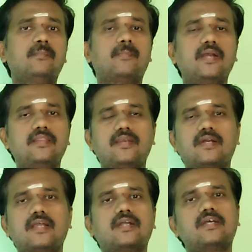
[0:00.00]

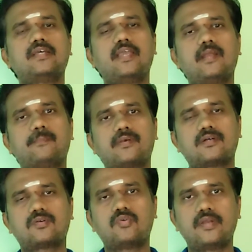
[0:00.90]
மனிதர்களுக்கு
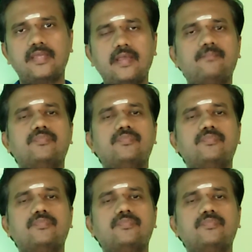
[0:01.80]
ஏற்படக்கூடிய